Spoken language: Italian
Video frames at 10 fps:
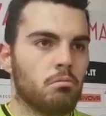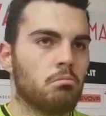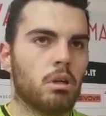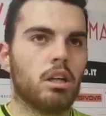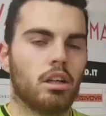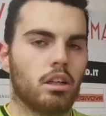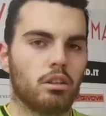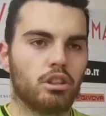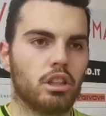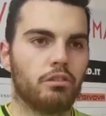Ma
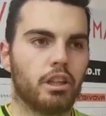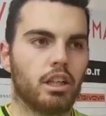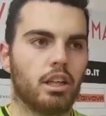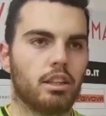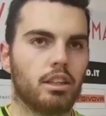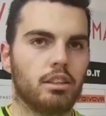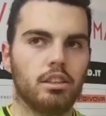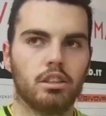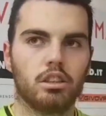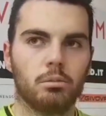significa
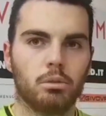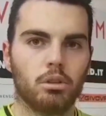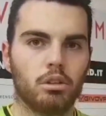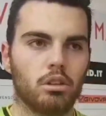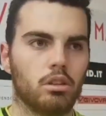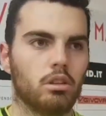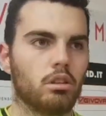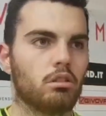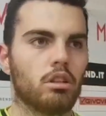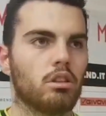
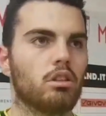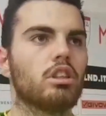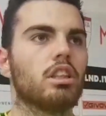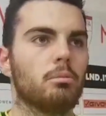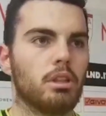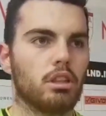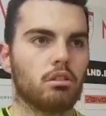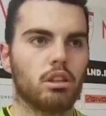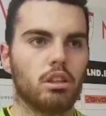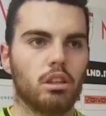tantissimo quando si cammina
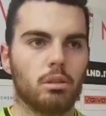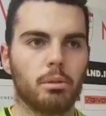qua nel,